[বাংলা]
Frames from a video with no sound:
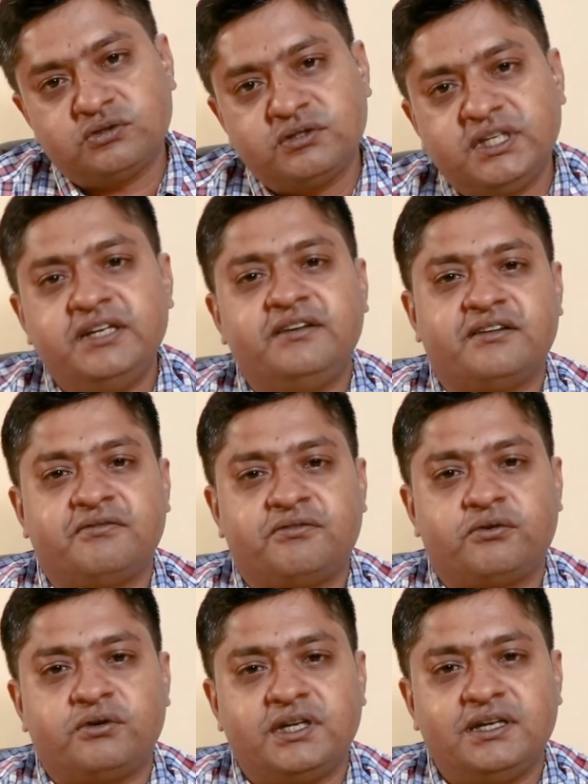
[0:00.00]
জন্যই রিজার্ভ
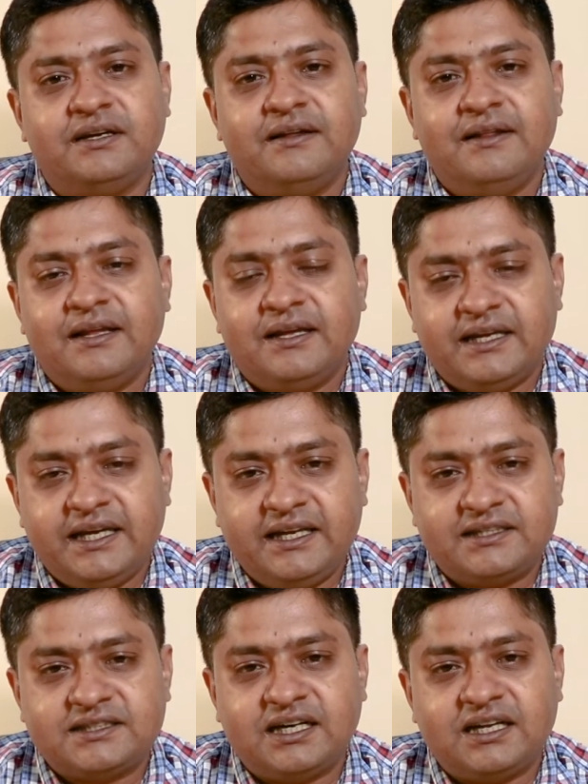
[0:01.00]
করি
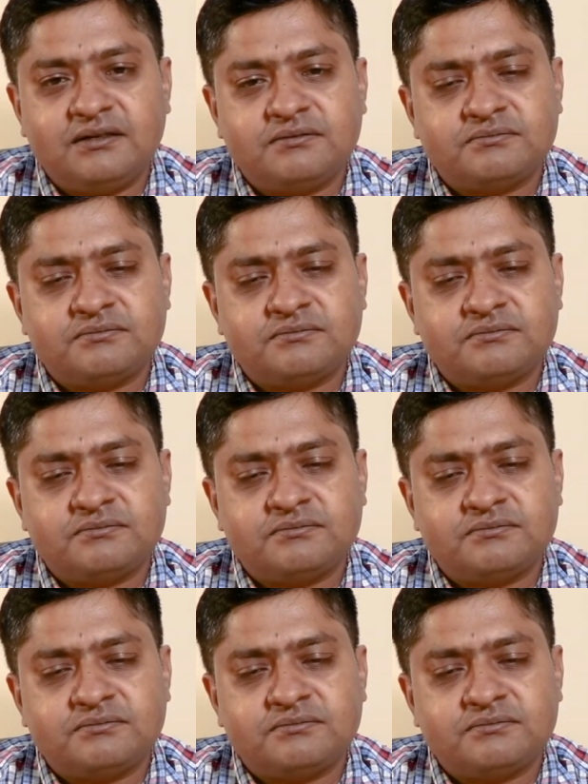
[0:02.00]
এছাড়া